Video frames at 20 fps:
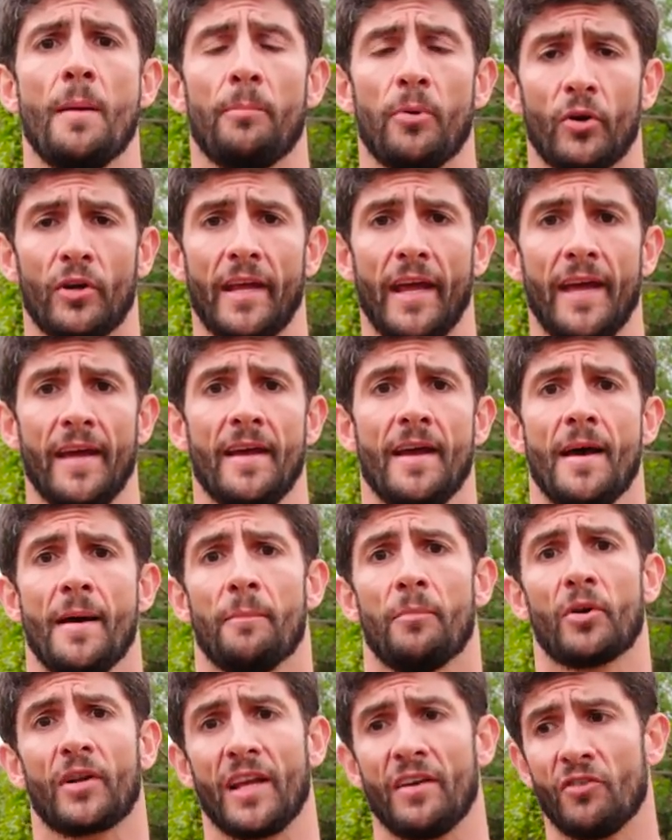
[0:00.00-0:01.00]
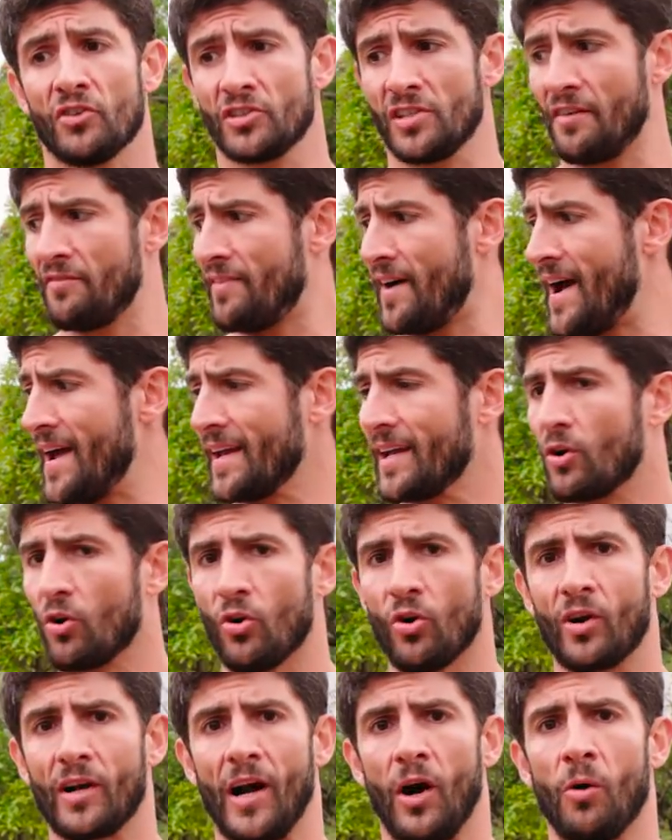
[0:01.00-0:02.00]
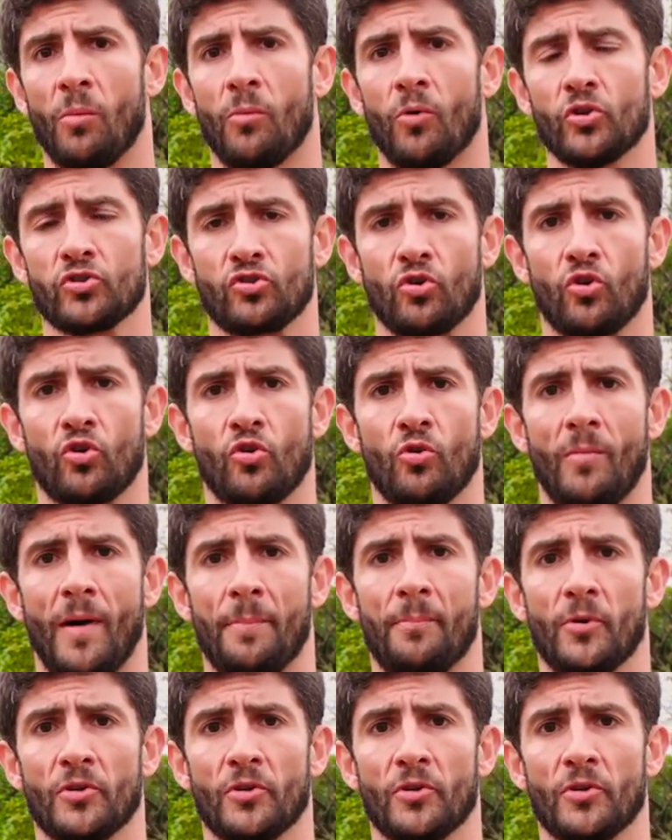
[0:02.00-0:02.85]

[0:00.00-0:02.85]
Por quê? Porque você vai colocar o músculo numa